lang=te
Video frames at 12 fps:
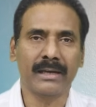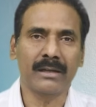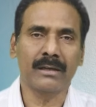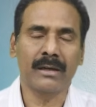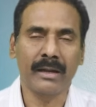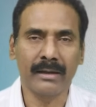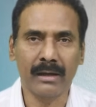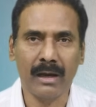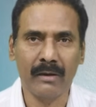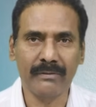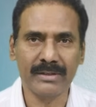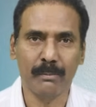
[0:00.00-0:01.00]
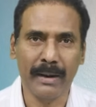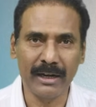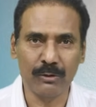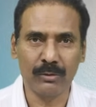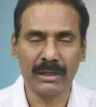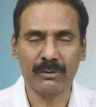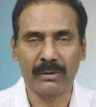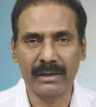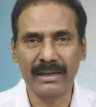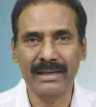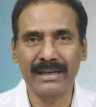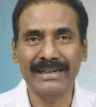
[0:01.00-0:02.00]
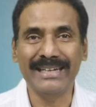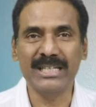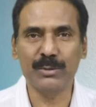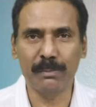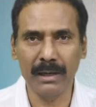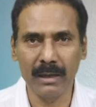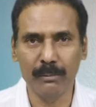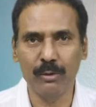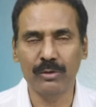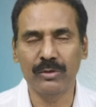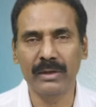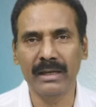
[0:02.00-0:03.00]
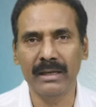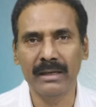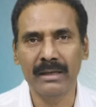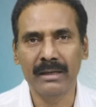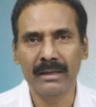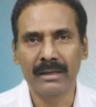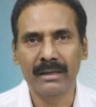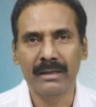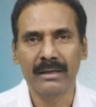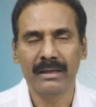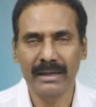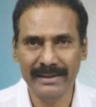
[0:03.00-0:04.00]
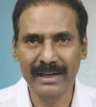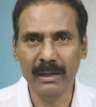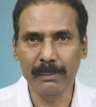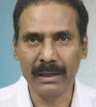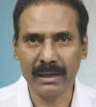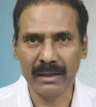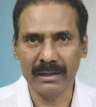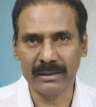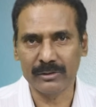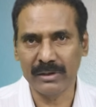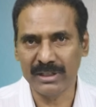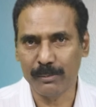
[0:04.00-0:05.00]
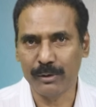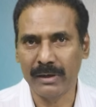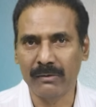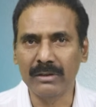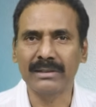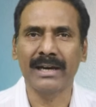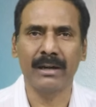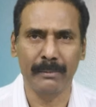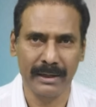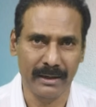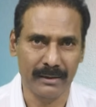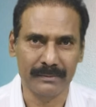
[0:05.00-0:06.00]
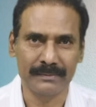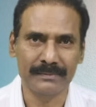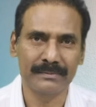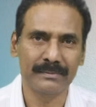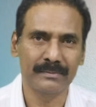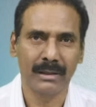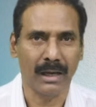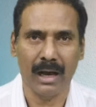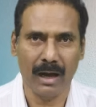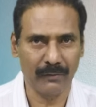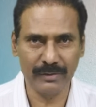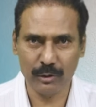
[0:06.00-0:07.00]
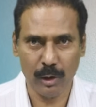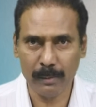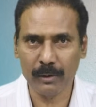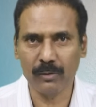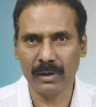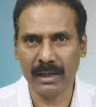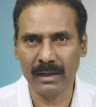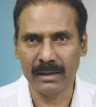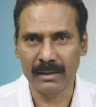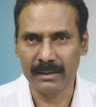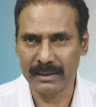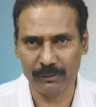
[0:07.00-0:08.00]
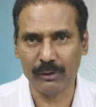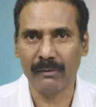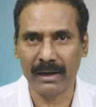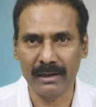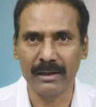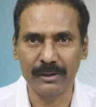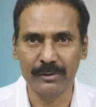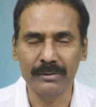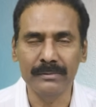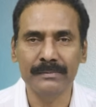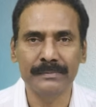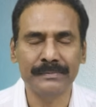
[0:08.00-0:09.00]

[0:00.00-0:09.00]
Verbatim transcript: డెక్కర్ క్రానికల్ ఆఫీస్ బయట ఉన్నటువంటి డిస్ప్లే బోర్డుని ఈ టీడీపీ కార్యకర్తలు అని చెప్పుకునేవాడు తగలబెట్టారు ఆ ఆఫీస్ లోపల కూడా ఎవరు వెళ్ళలేదు